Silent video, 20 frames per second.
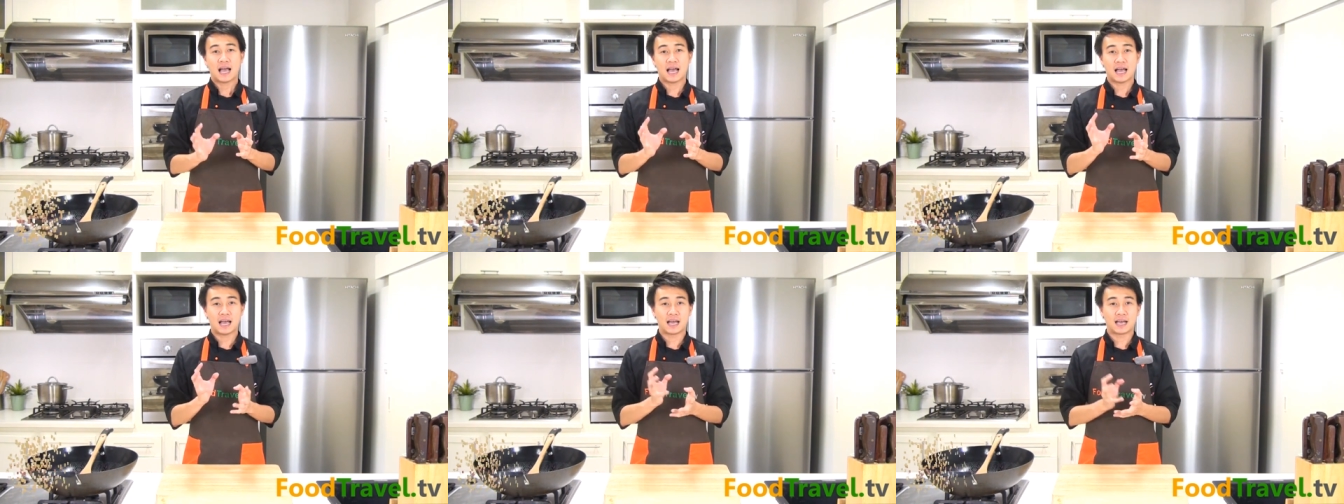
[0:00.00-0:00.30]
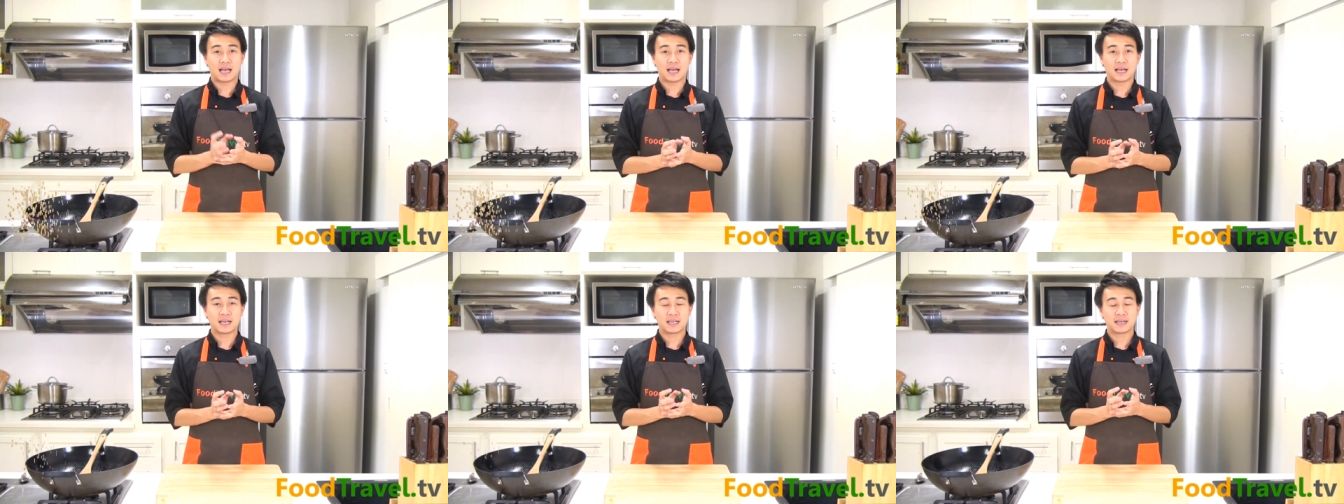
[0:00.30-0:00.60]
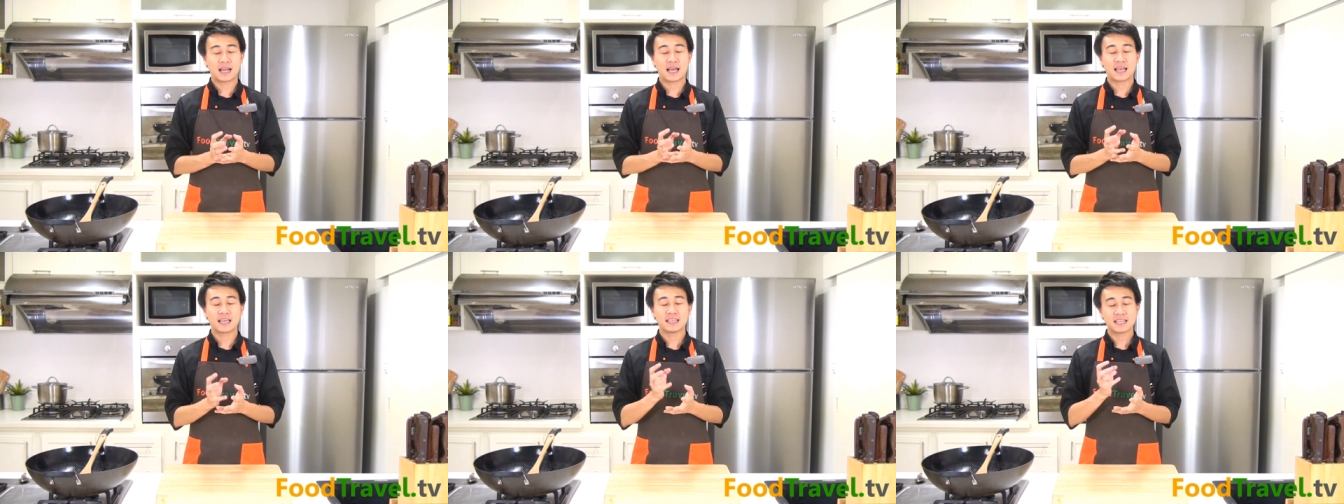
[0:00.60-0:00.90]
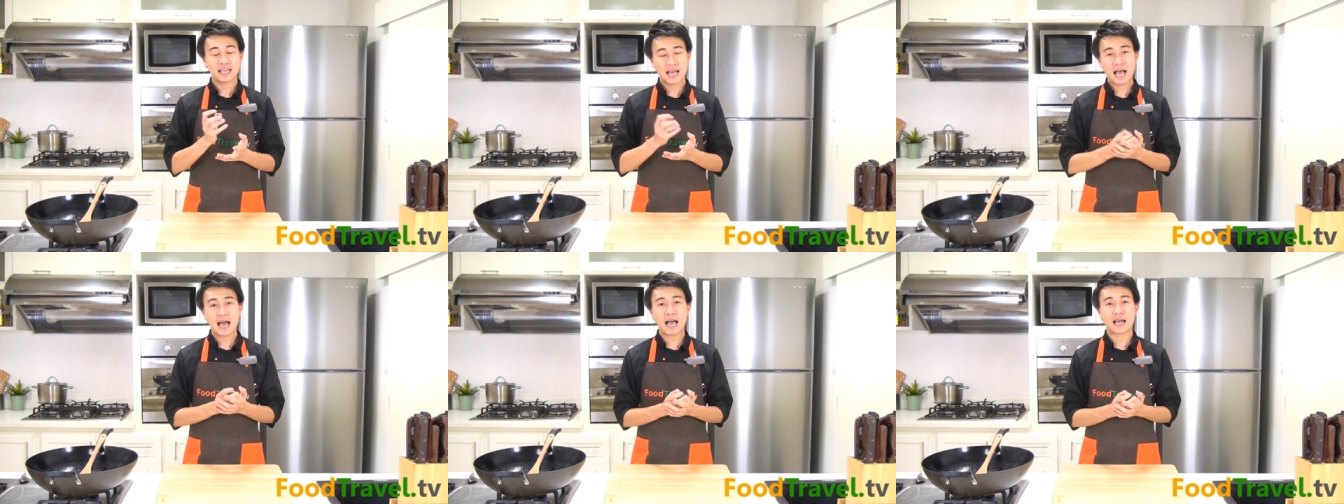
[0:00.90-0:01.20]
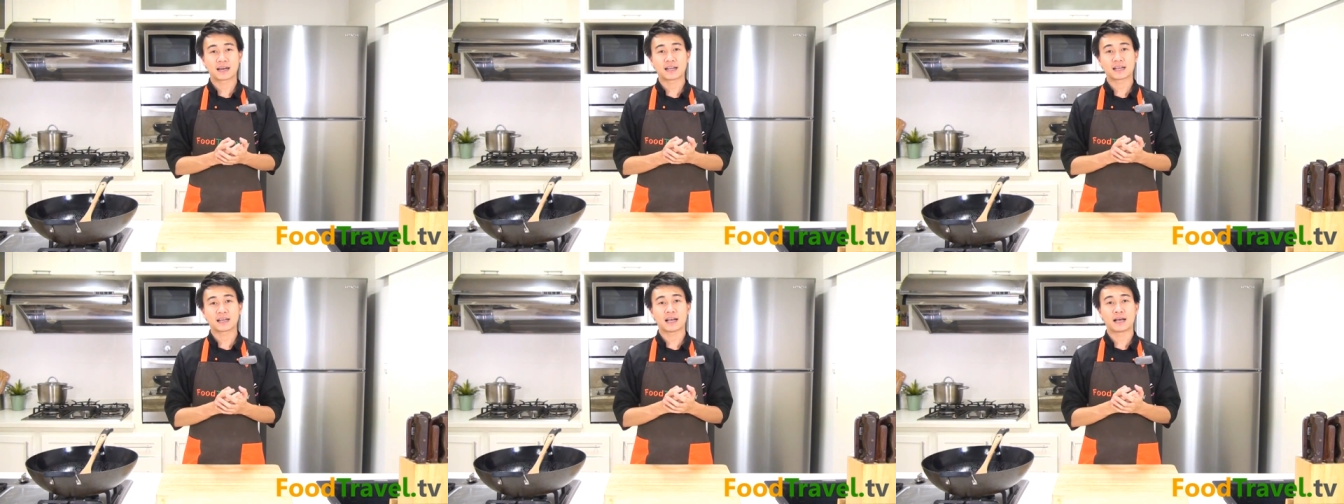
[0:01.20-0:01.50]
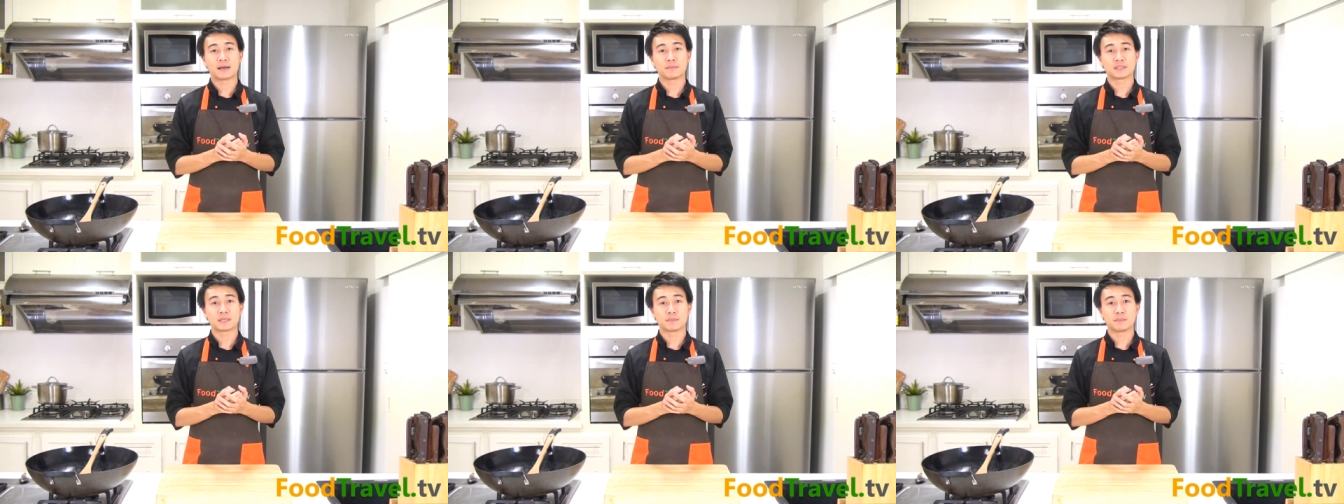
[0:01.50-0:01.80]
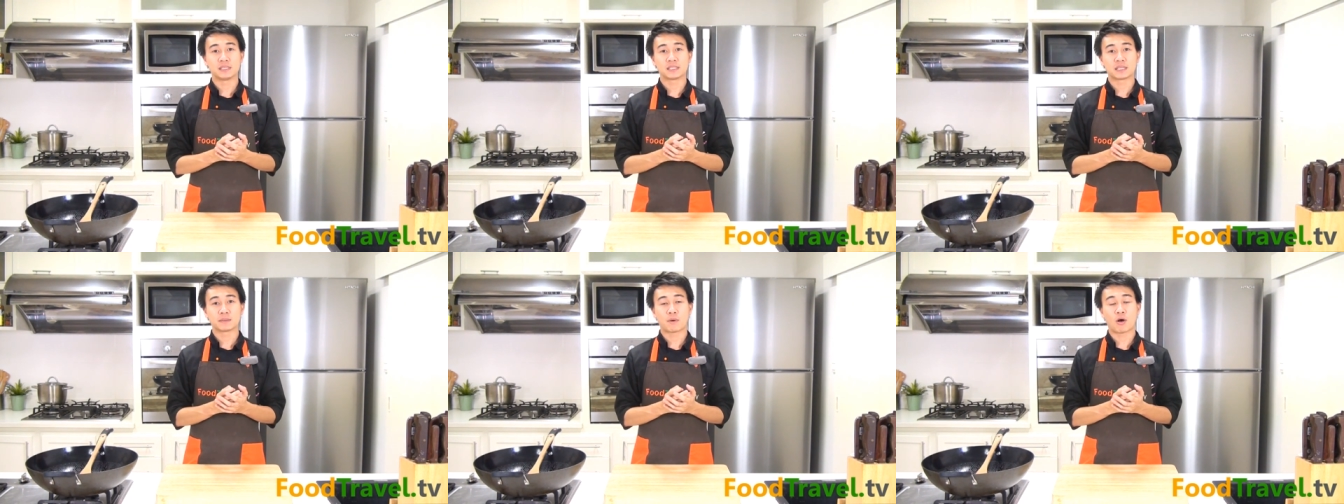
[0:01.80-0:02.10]
หาได้ยากนะครับจะ
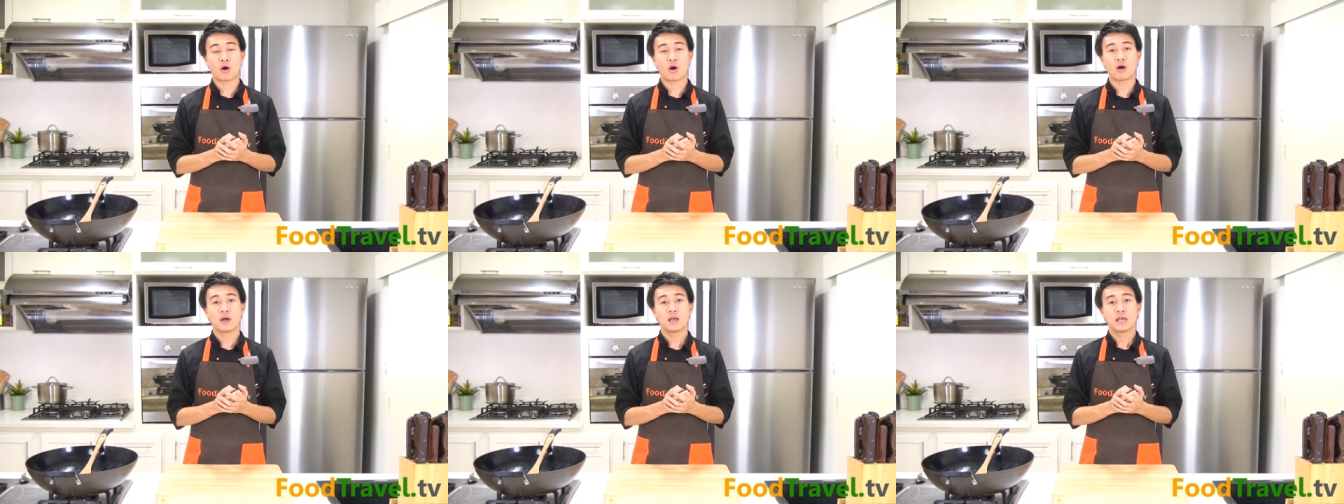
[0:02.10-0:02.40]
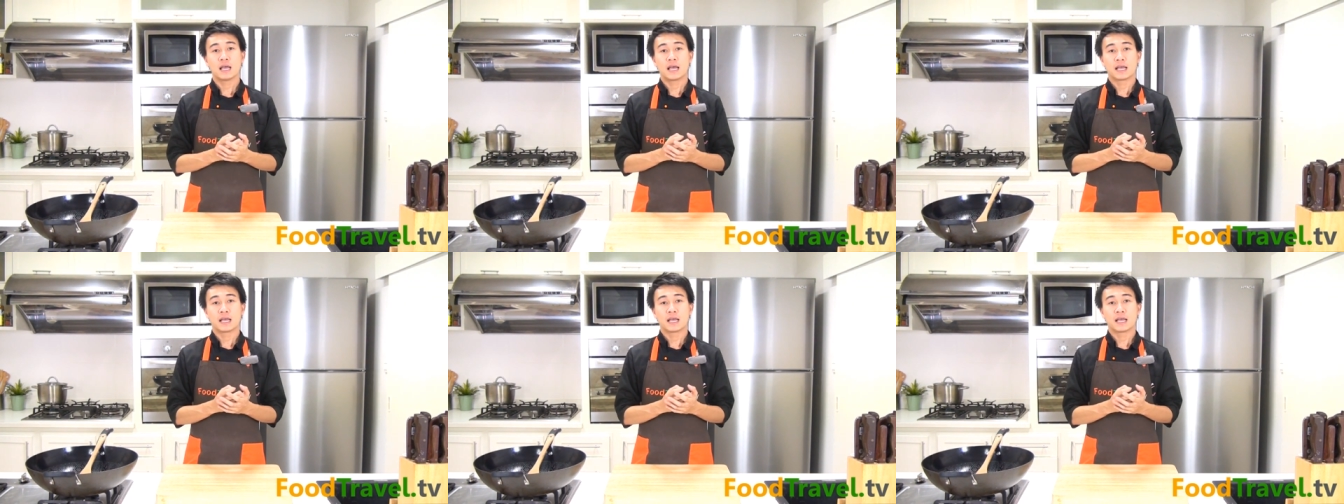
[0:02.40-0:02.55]
มีเฉพาะ